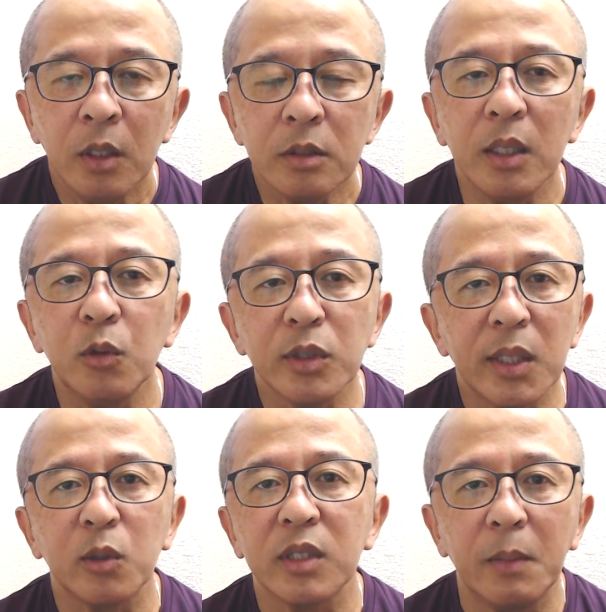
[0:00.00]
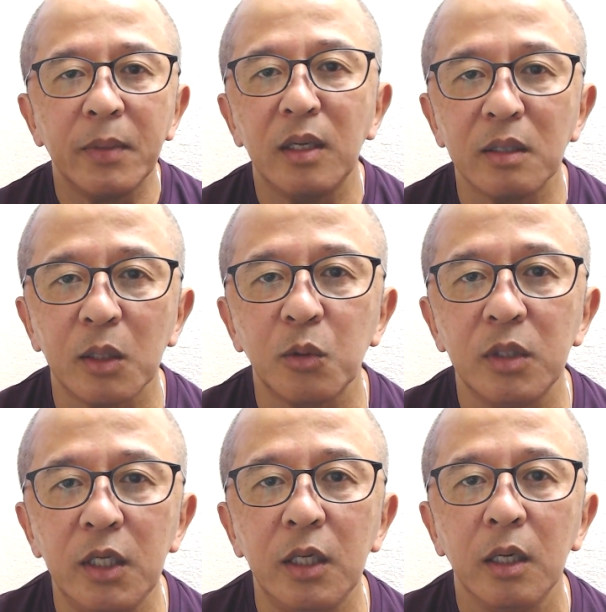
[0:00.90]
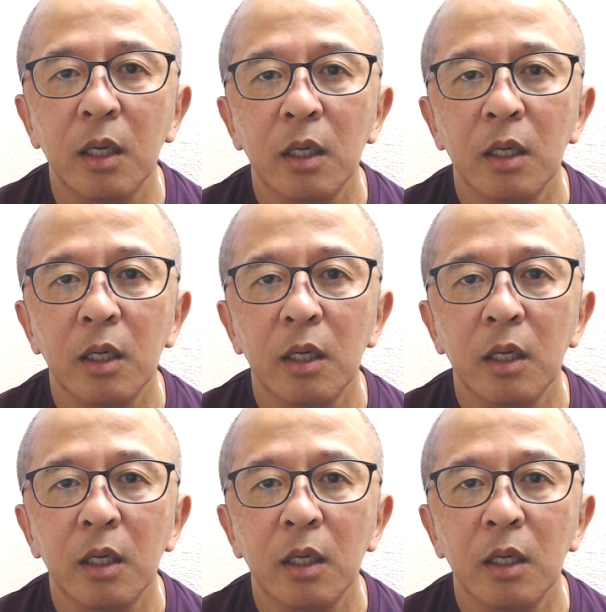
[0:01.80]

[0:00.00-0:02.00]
最後の最後裁判になった時に、